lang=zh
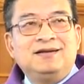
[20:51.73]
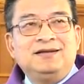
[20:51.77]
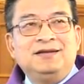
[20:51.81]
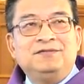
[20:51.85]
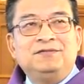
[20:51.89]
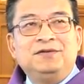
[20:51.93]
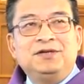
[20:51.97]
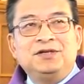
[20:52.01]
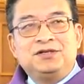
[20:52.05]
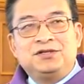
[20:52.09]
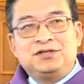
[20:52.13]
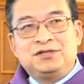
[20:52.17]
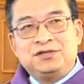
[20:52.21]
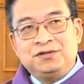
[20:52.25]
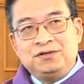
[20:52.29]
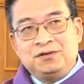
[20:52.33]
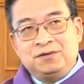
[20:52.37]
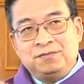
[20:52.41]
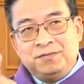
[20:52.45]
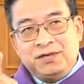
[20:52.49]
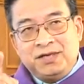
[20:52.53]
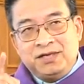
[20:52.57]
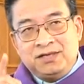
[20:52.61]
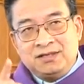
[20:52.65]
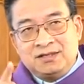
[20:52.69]
因为只
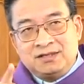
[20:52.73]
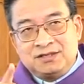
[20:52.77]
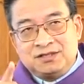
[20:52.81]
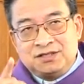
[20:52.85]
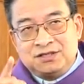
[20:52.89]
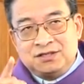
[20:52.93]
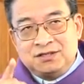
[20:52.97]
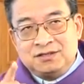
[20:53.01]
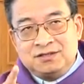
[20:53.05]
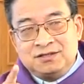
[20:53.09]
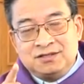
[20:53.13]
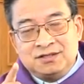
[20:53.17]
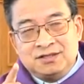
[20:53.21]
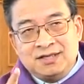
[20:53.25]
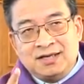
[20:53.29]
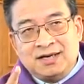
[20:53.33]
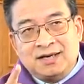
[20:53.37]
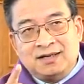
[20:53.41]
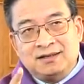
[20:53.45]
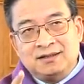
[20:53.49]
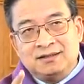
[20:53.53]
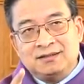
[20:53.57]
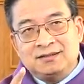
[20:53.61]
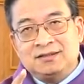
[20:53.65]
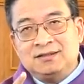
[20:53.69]
有面向十字
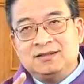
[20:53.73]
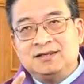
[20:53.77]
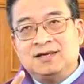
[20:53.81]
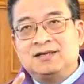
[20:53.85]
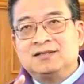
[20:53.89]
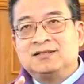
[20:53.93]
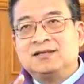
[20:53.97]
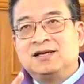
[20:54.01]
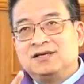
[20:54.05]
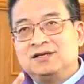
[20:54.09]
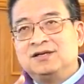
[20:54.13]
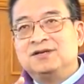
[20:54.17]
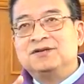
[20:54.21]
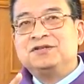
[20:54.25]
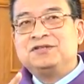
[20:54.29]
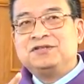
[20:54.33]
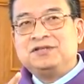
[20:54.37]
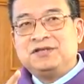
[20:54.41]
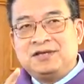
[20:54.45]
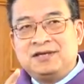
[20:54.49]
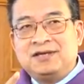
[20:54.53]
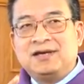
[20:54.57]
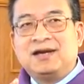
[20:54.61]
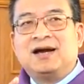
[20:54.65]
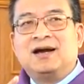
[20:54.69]
架的信仰才叫
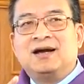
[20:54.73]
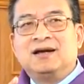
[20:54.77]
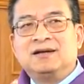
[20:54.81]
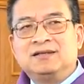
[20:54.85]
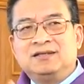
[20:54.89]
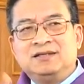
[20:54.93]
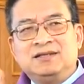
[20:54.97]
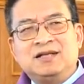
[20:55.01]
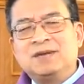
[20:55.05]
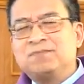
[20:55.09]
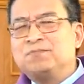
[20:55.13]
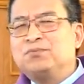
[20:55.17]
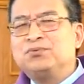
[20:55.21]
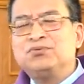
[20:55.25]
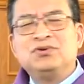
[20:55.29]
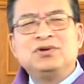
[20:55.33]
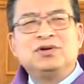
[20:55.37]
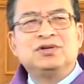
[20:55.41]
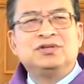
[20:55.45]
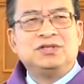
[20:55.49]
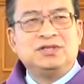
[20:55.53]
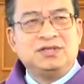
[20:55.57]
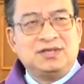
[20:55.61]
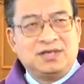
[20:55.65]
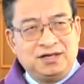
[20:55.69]
信仰，其他不需
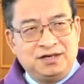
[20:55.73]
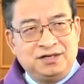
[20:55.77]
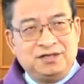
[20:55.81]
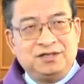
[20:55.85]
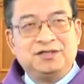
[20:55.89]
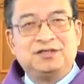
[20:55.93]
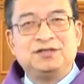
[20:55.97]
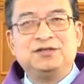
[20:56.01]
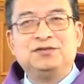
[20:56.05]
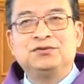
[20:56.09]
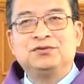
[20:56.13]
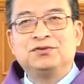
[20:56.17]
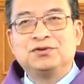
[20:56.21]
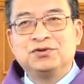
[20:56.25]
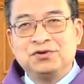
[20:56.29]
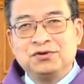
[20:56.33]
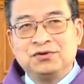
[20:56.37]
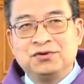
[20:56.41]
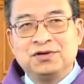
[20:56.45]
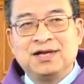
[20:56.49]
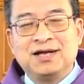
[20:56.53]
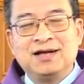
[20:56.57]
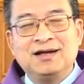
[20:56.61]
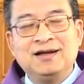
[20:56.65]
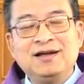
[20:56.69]
要信仰，理性就
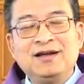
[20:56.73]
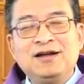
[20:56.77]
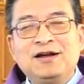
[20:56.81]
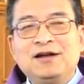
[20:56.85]
够了。